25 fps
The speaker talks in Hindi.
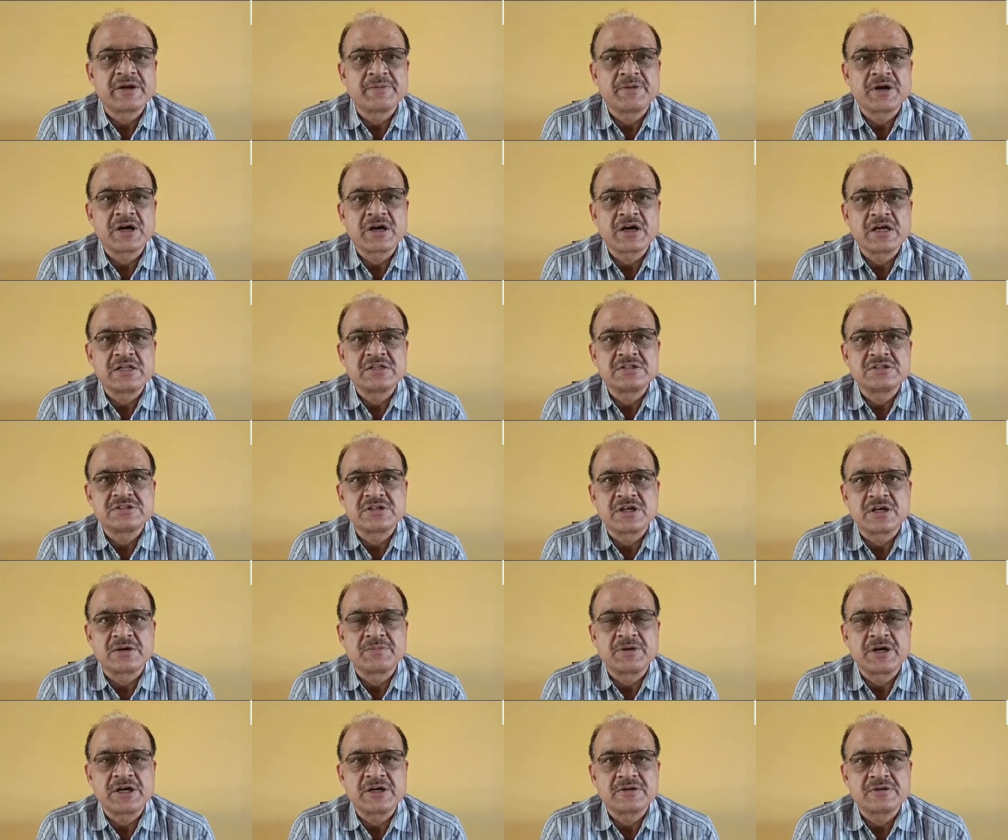मैं रमाकांत
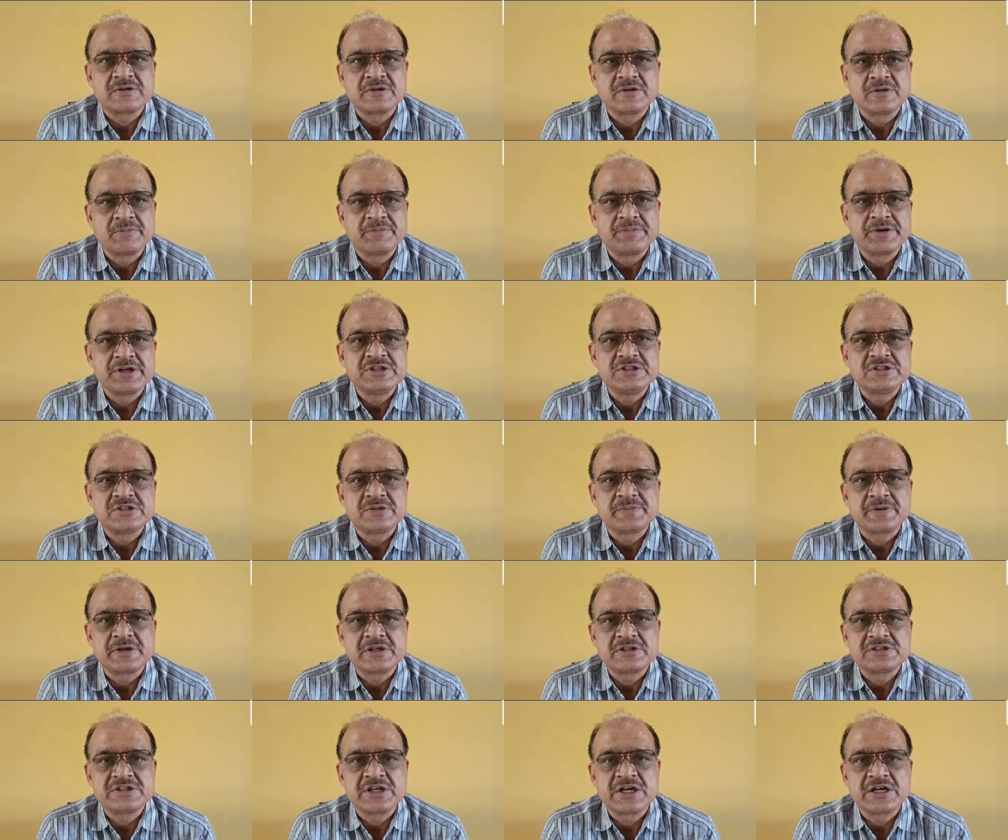शर्मा
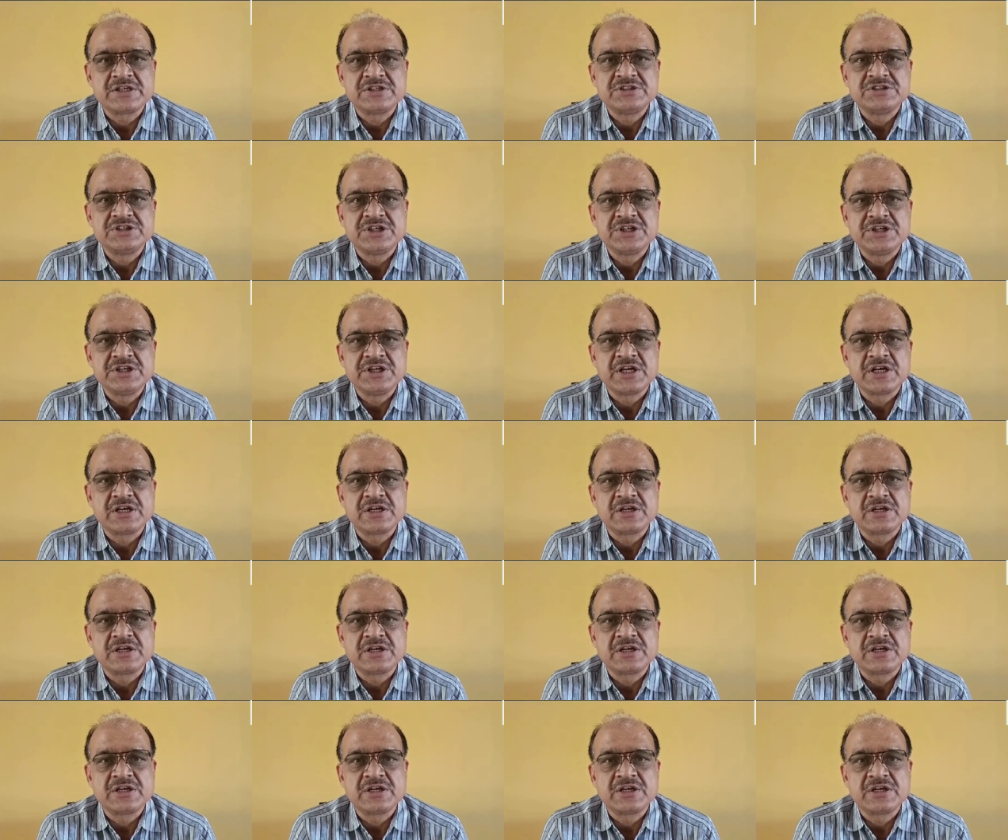प्रिंसिपल सेठ जी